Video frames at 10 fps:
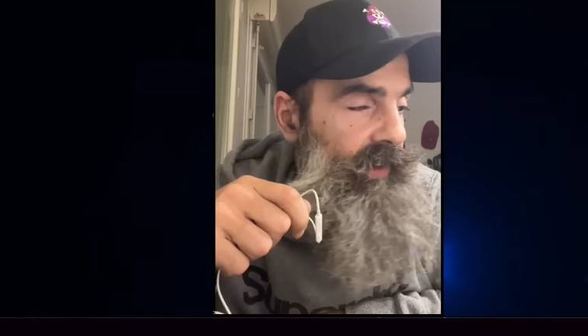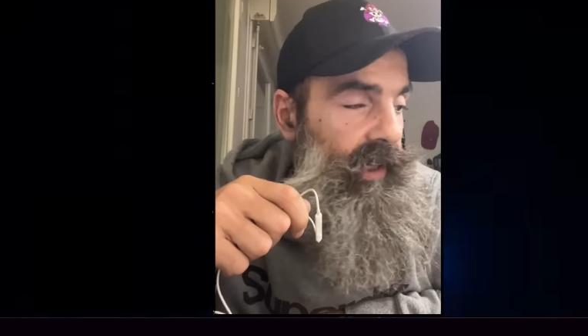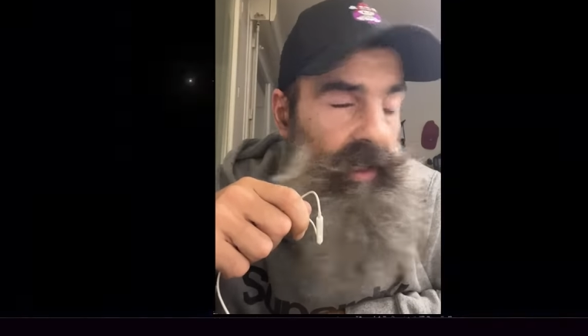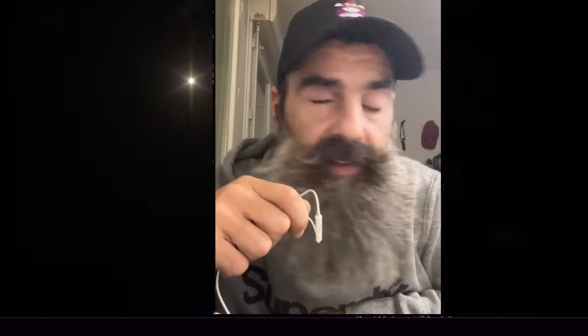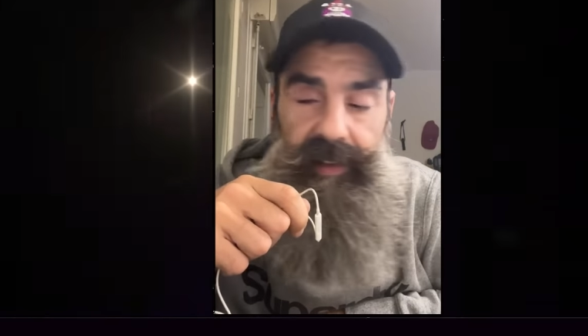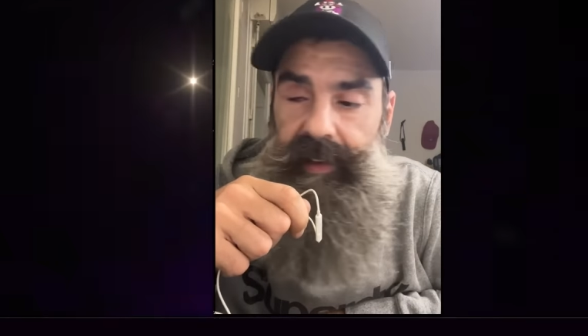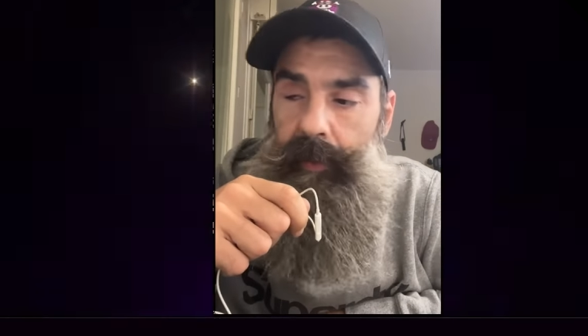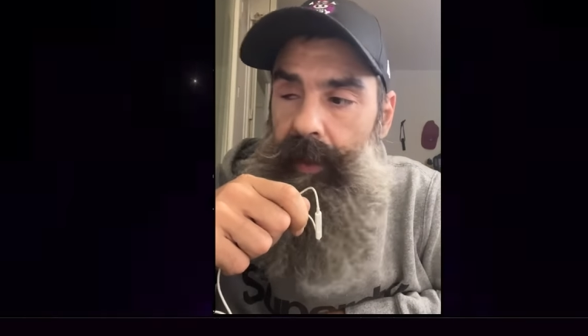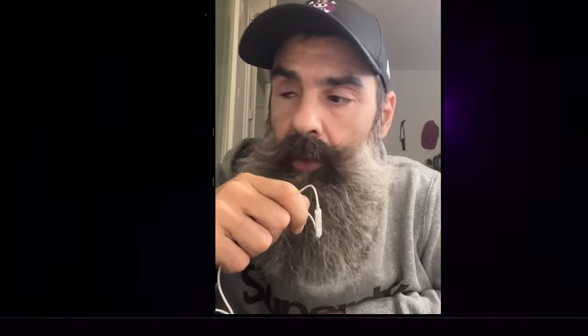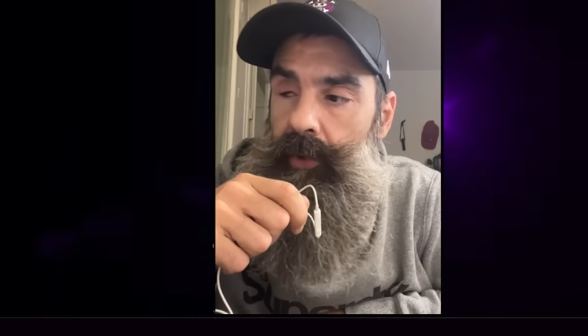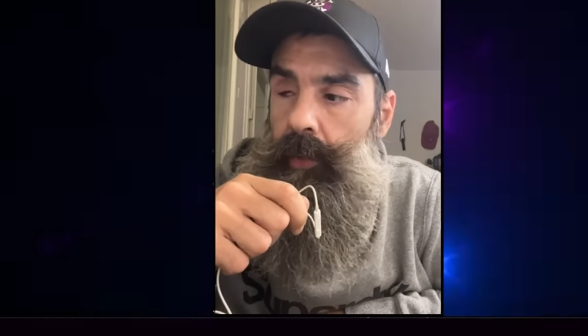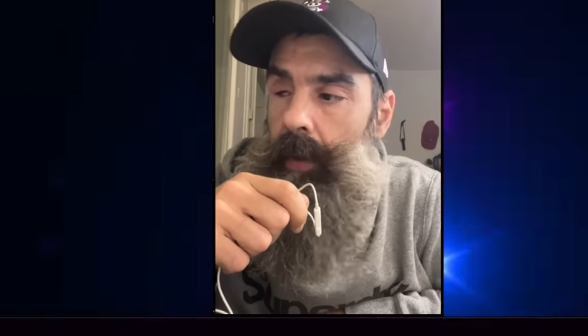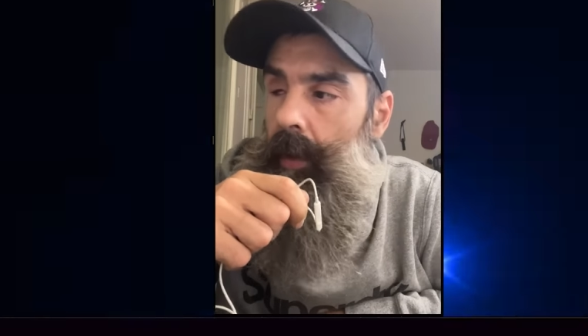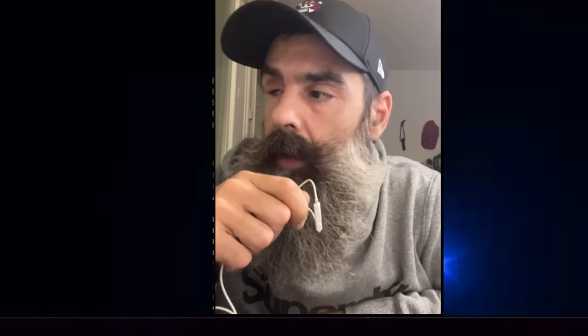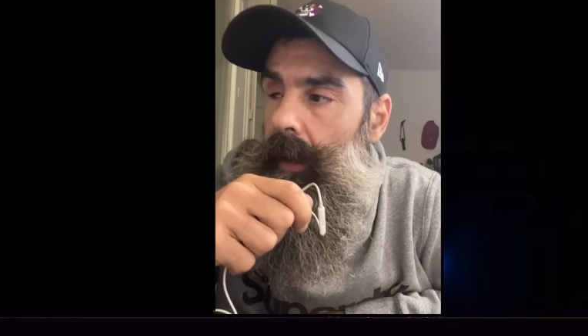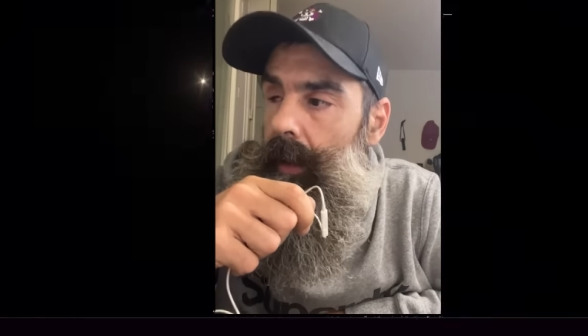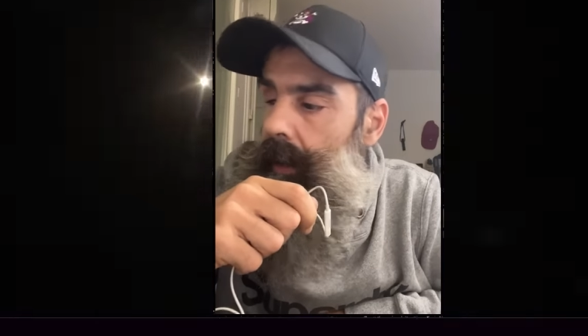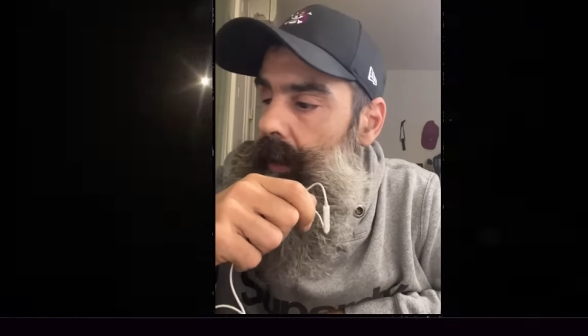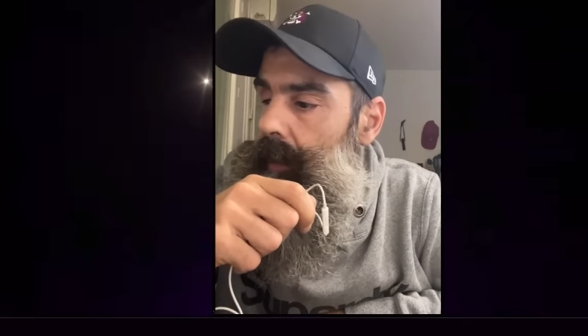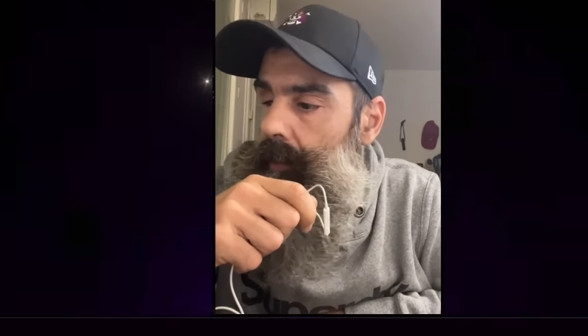c'est clair que c'est très préoccupant.
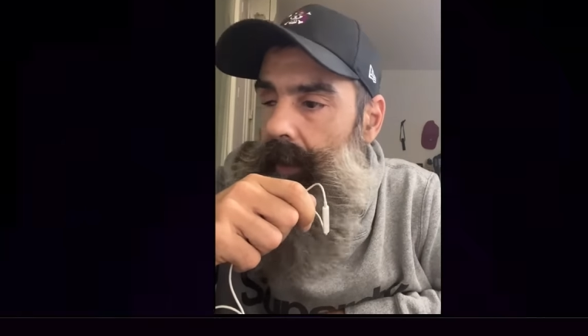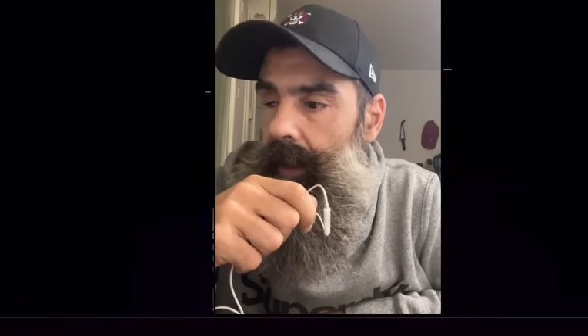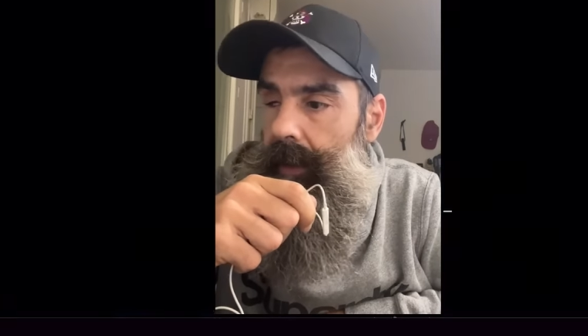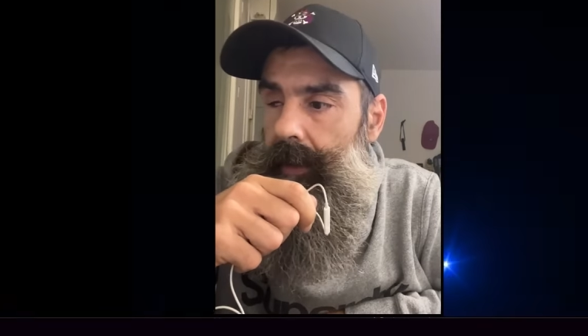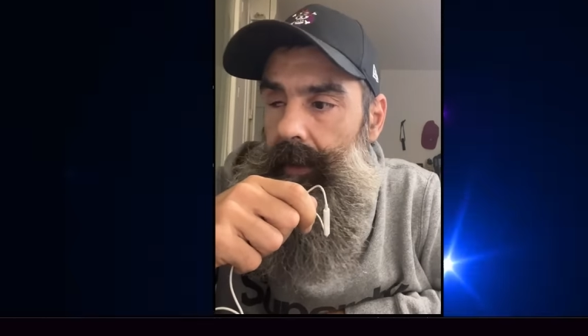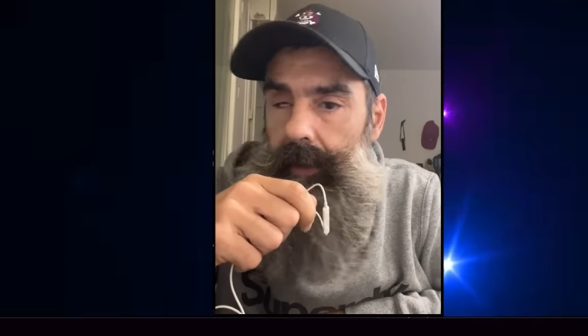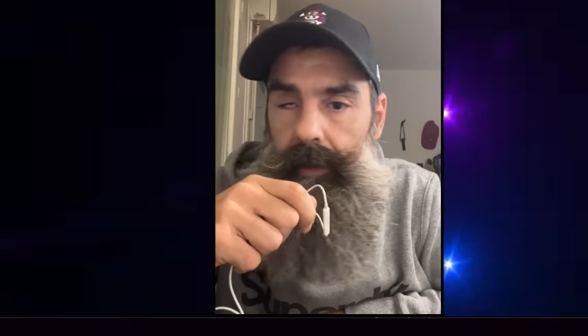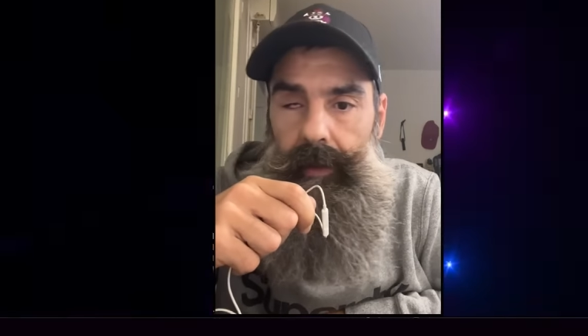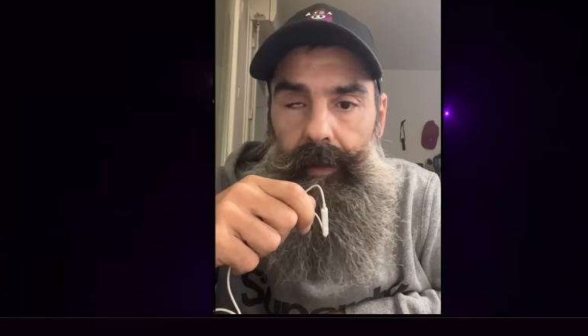Mais euh,